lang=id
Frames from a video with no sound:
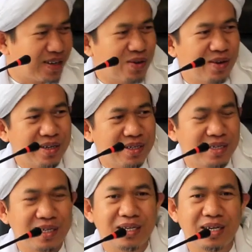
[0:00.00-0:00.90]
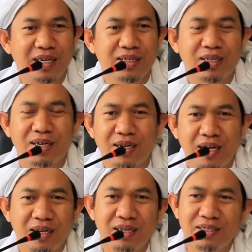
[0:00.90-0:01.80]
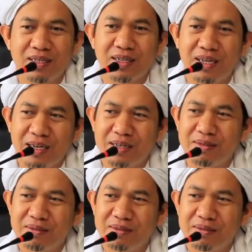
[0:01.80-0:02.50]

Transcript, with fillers: udah jadi kiai tenang senang